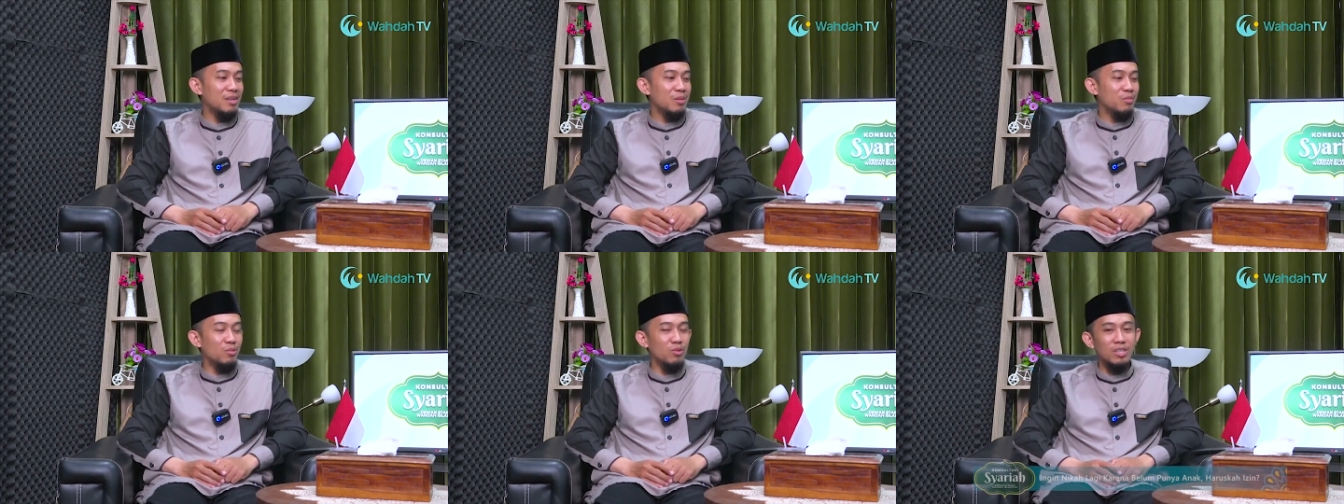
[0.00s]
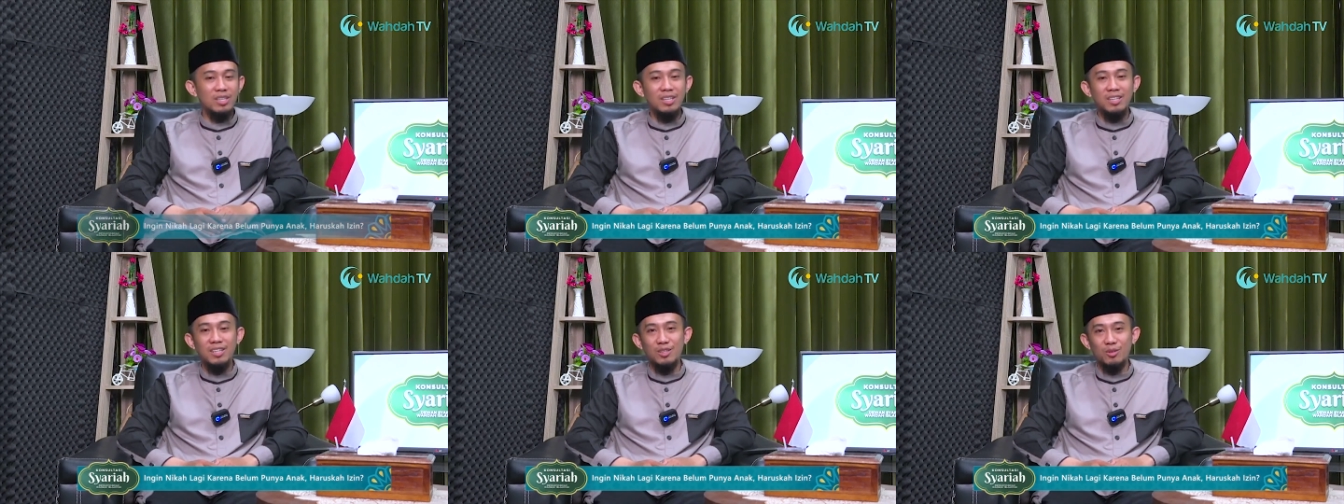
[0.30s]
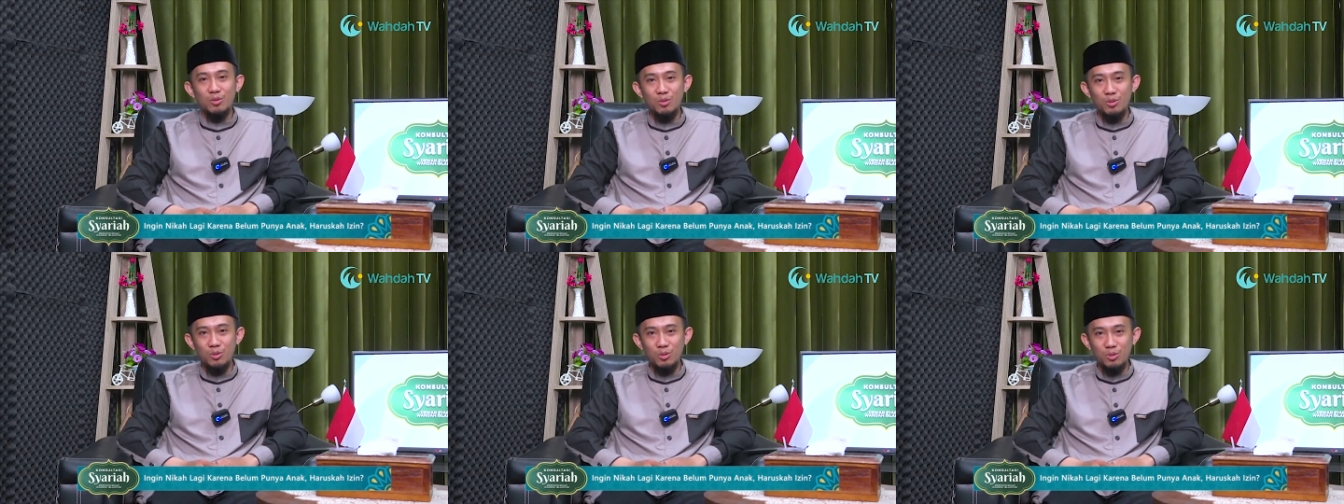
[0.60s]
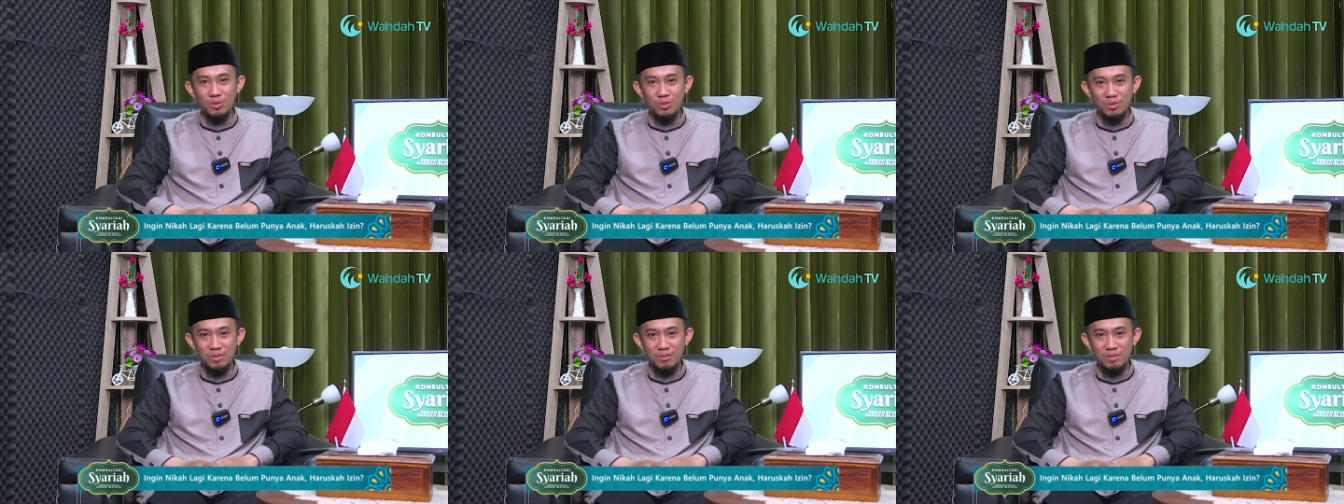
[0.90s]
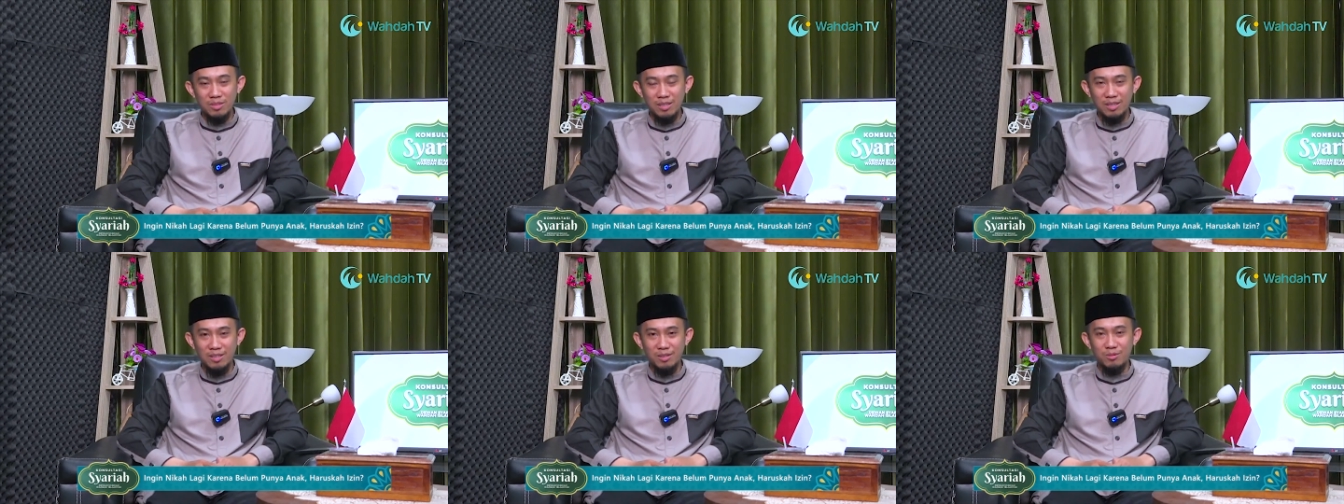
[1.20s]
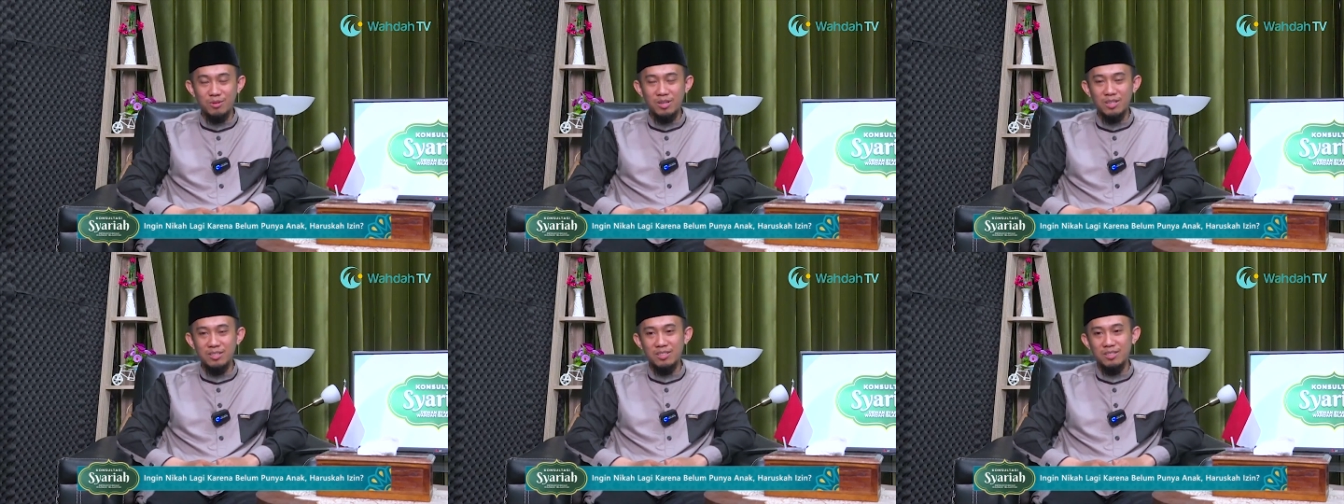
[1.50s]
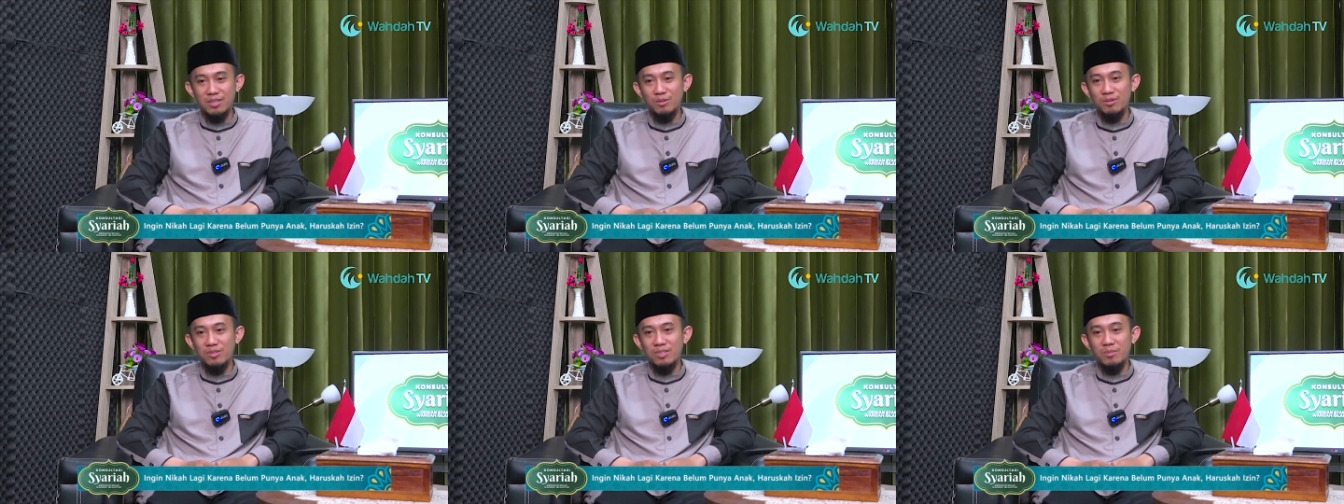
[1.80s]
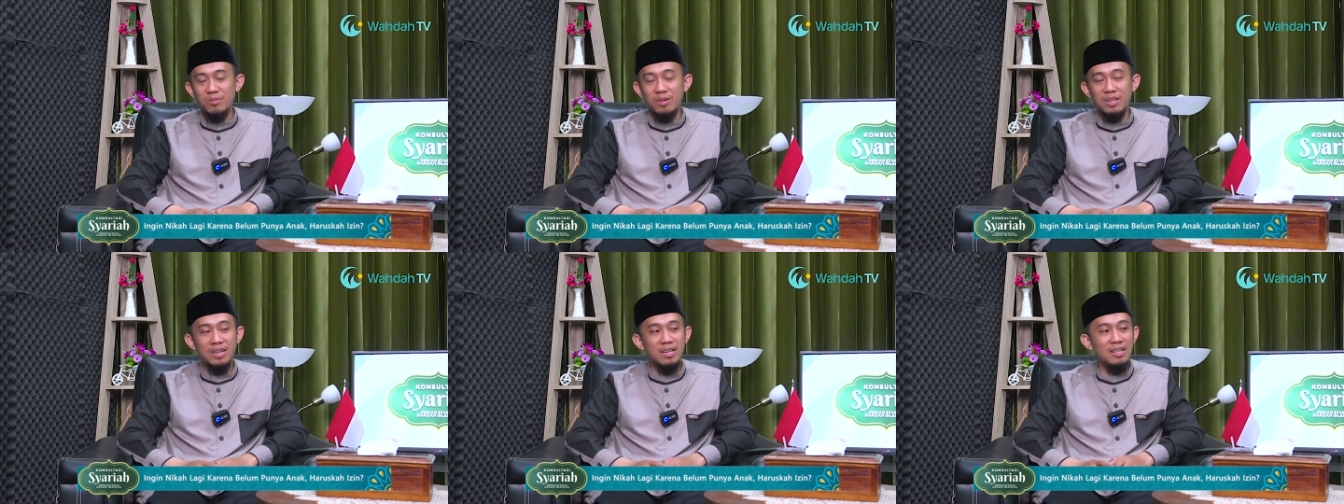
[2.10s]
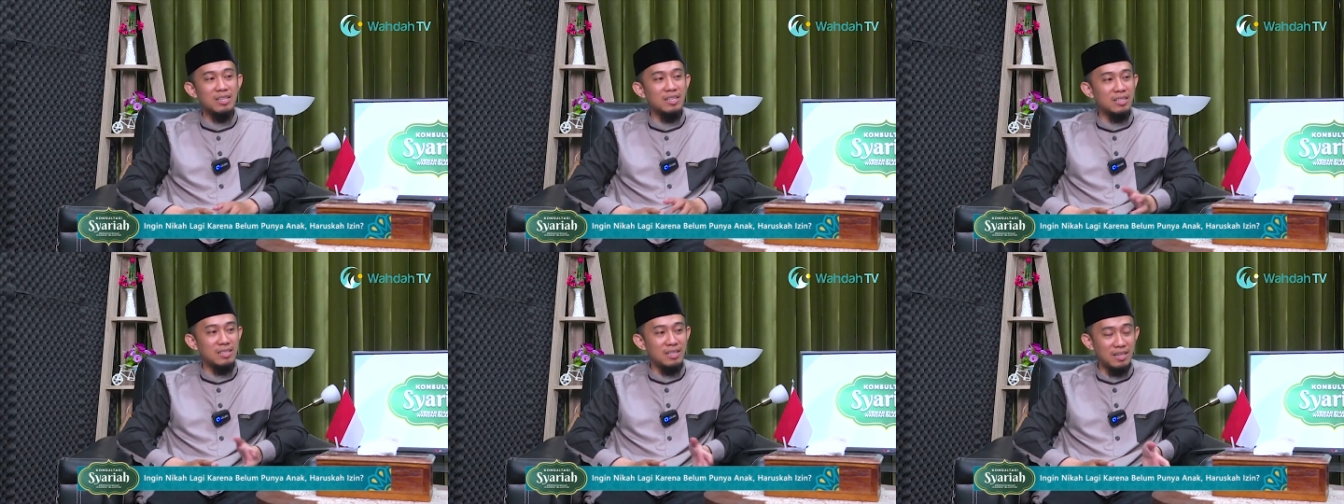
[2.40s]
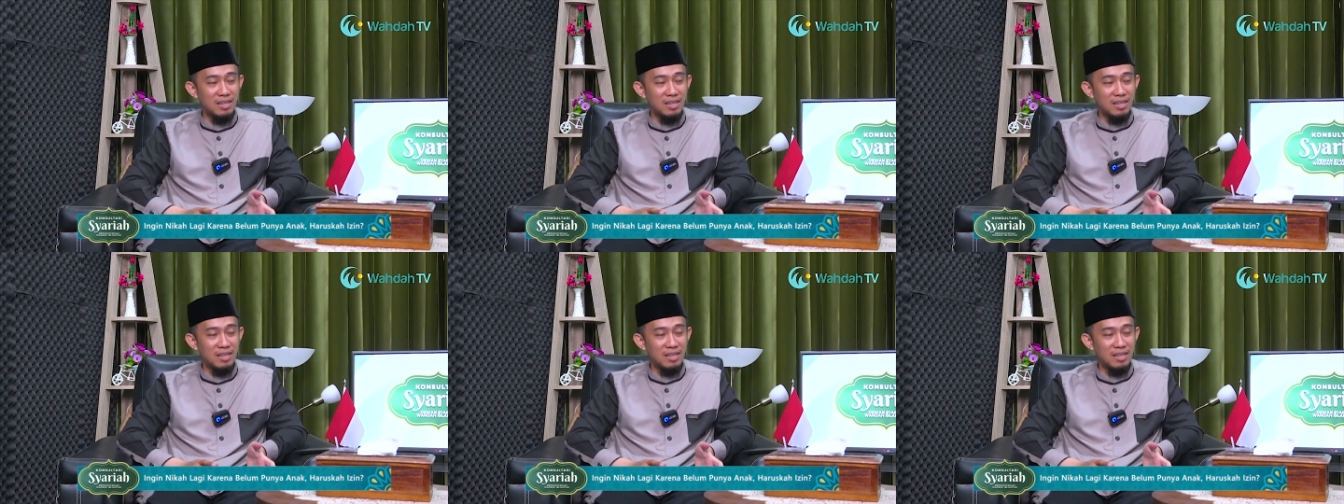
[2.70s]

mungkin dituduh selingkuh dan seterusnya padahal dia